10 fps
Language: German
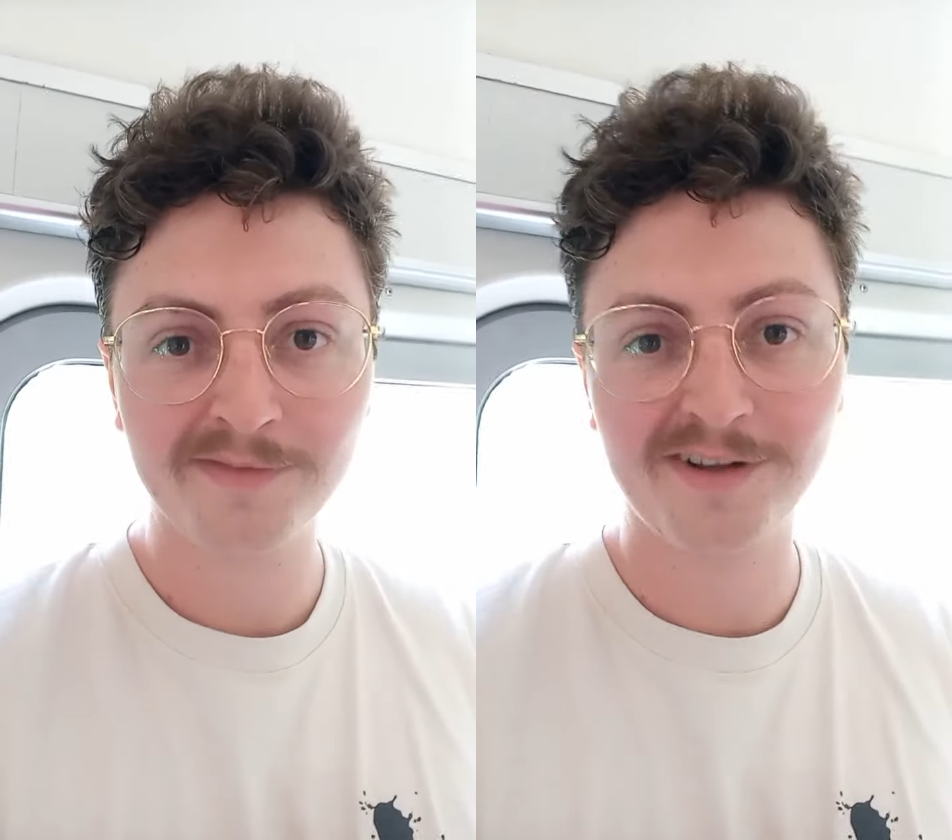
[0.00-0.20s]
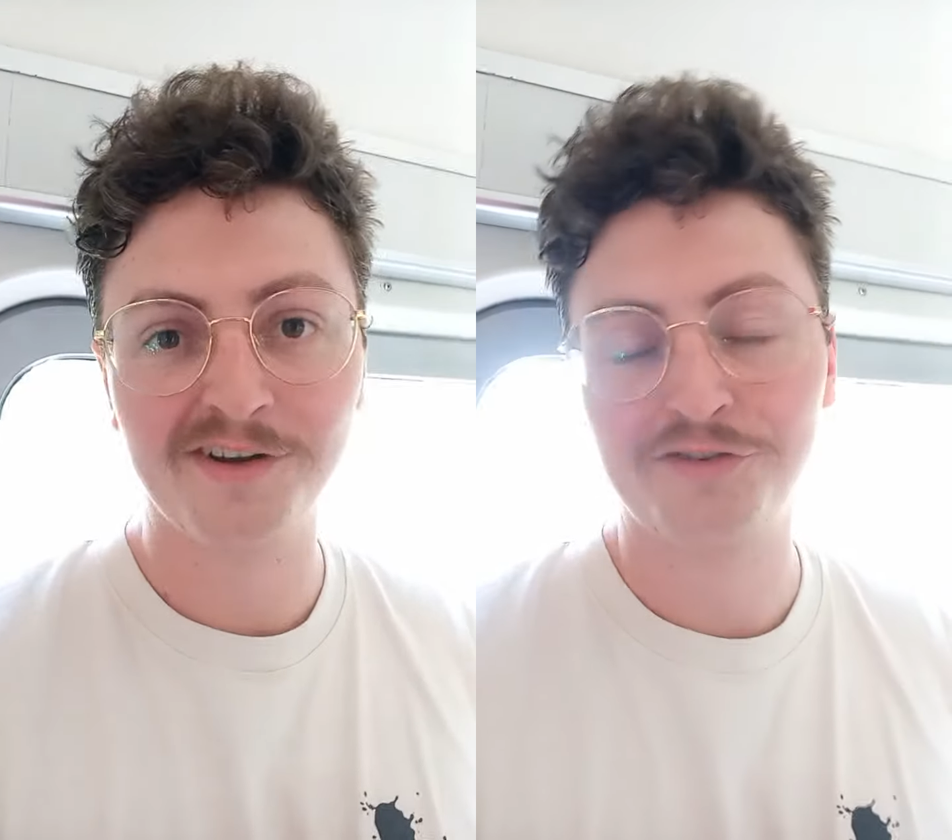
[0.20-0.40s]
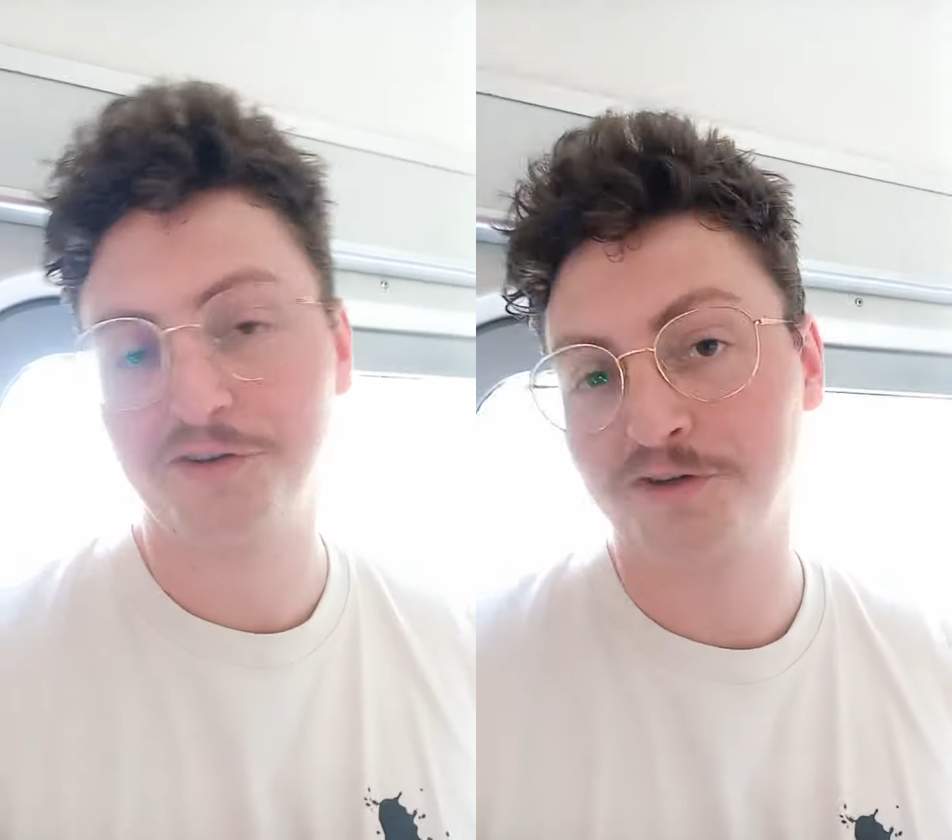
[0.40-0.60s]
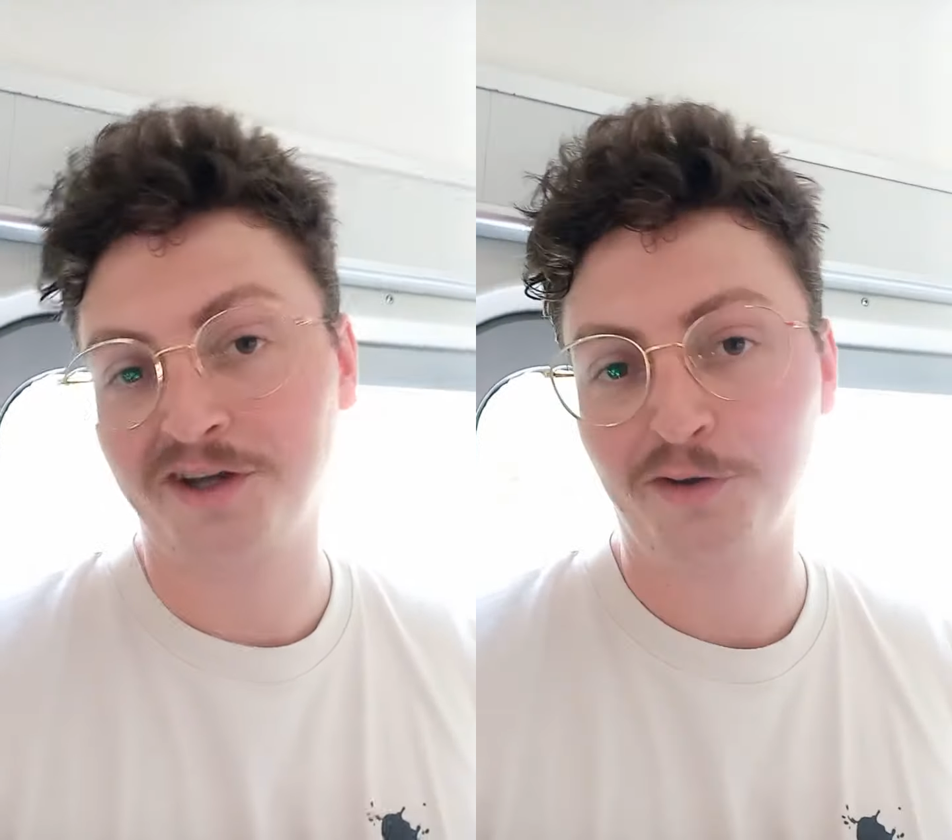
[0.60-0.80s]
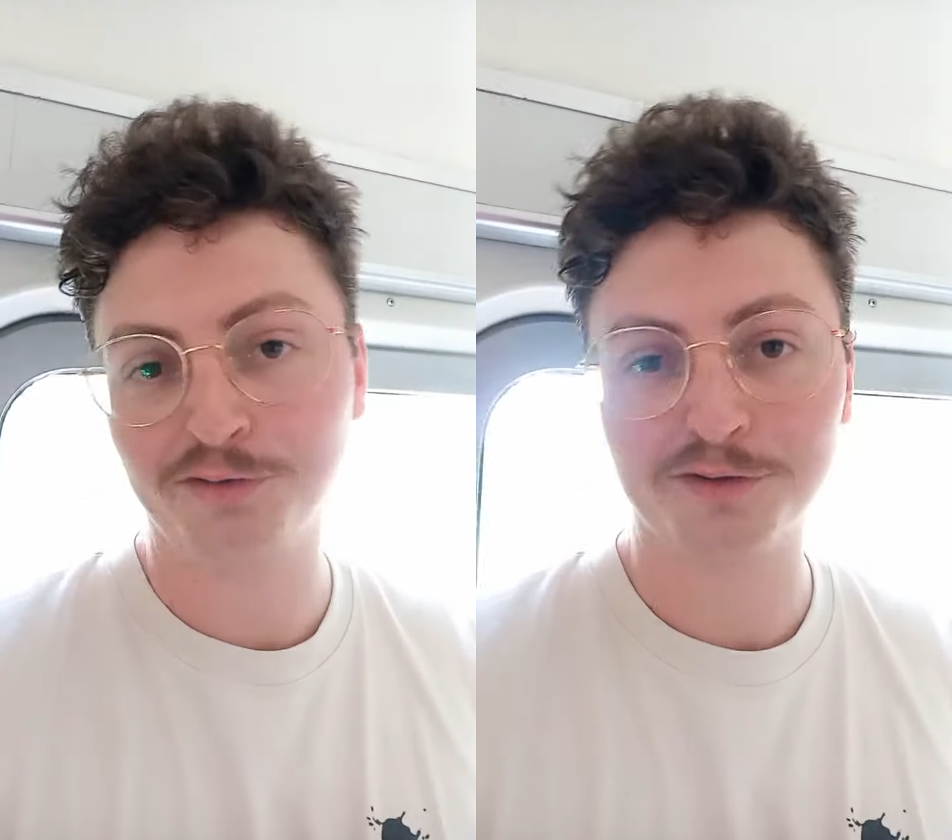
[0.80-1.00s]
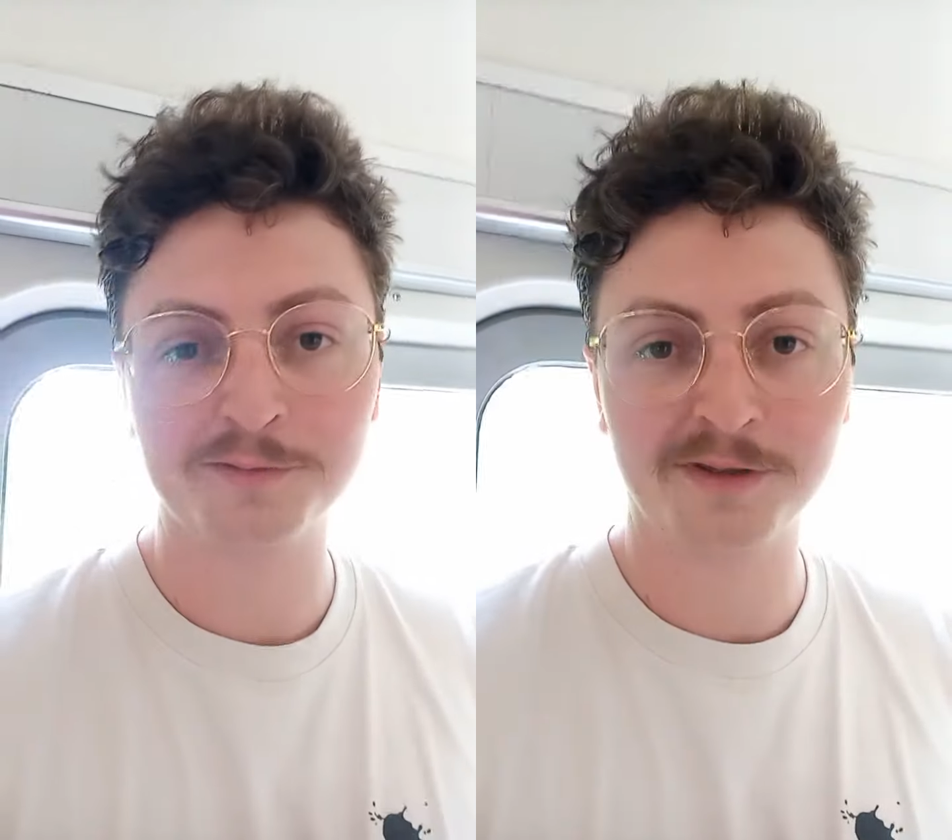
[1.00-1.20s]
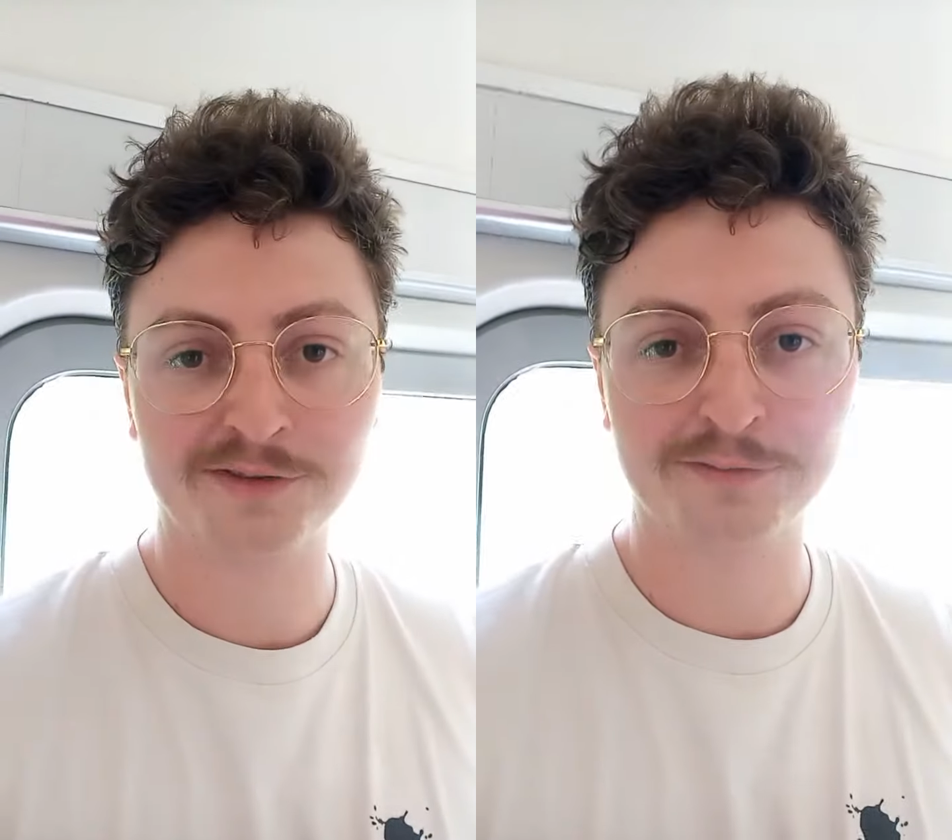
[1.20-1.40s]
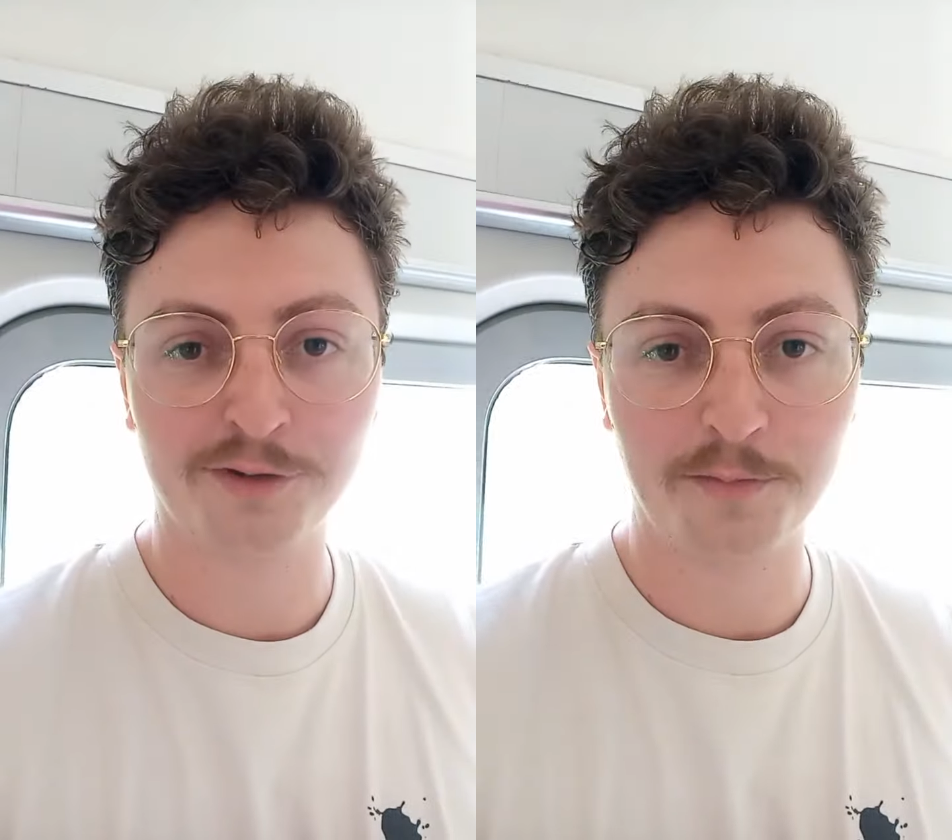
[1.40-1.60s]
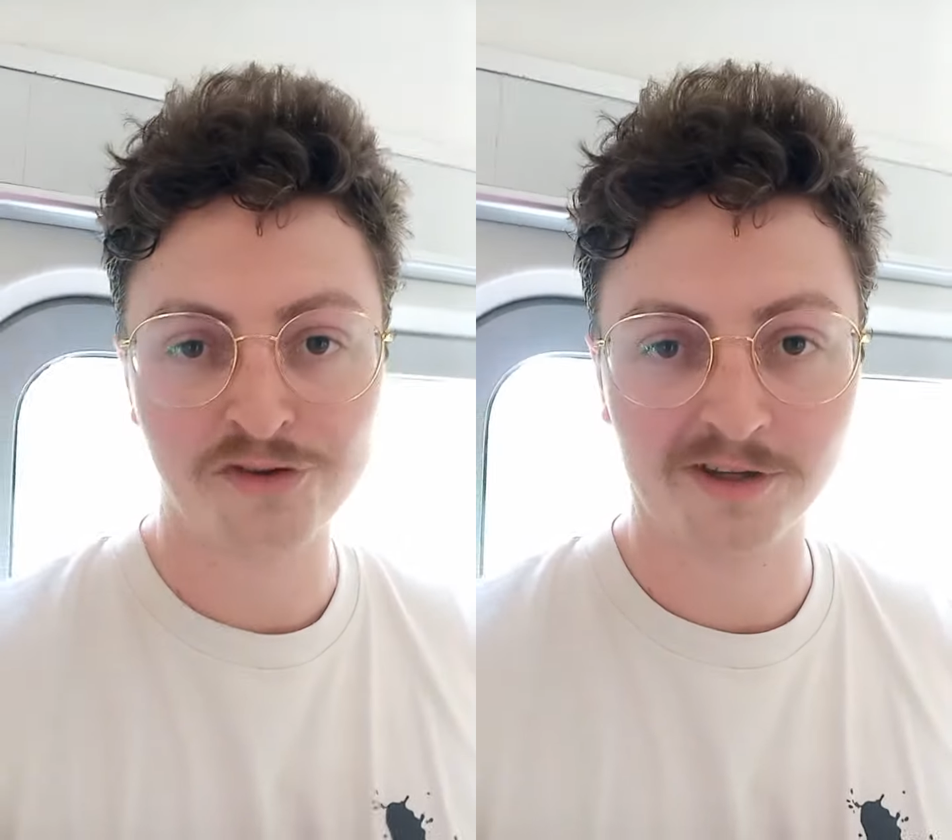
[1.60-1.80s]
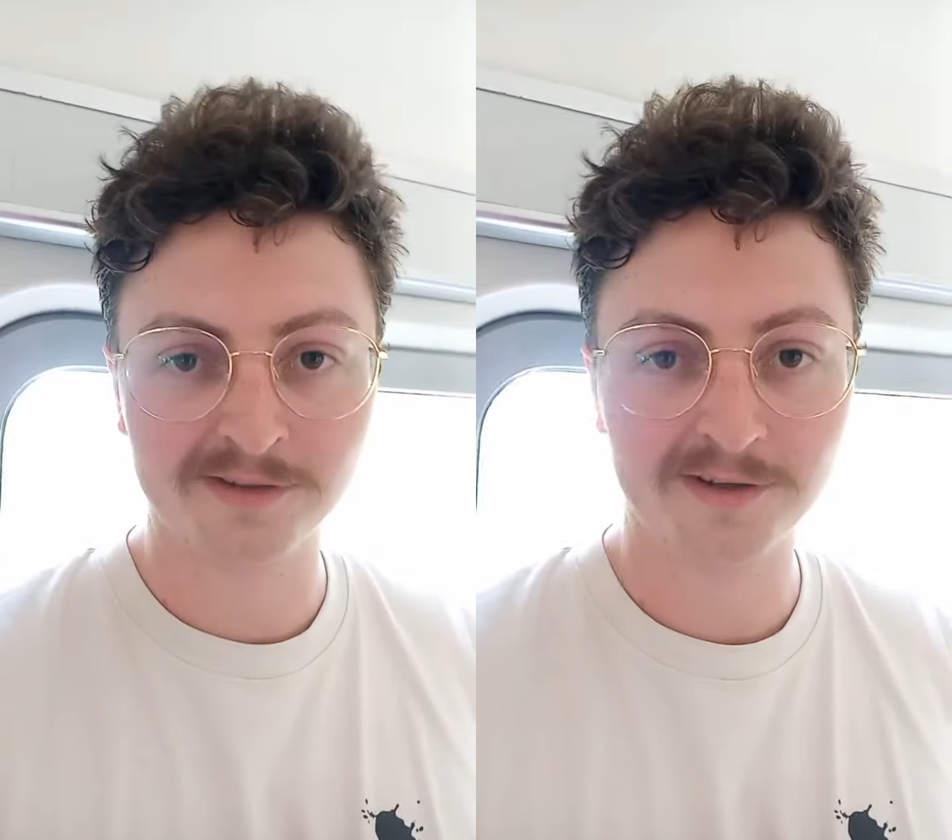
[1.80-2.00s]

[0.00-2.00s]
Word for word: weil da steht in der Hausordnung, man soll vorher Bescheid